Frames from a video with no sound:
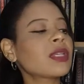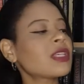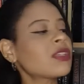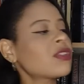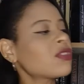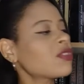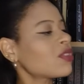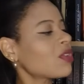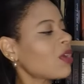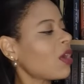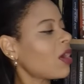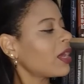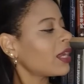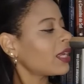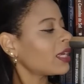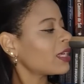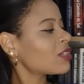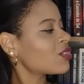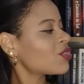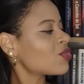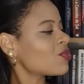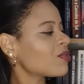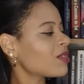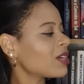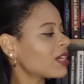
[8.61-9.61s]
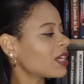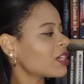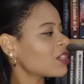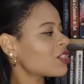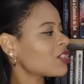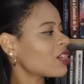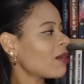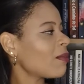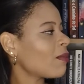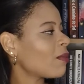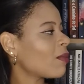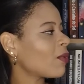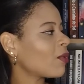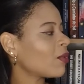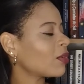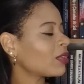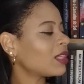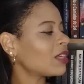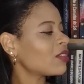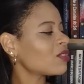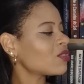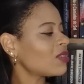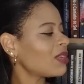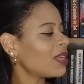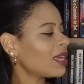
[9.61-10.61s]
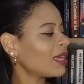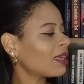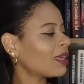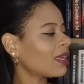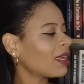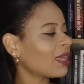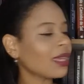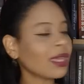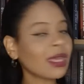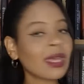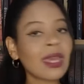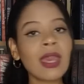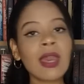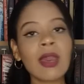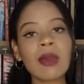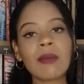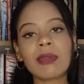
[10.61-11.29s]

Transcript: História de um Grande Amor, da Julia Kim,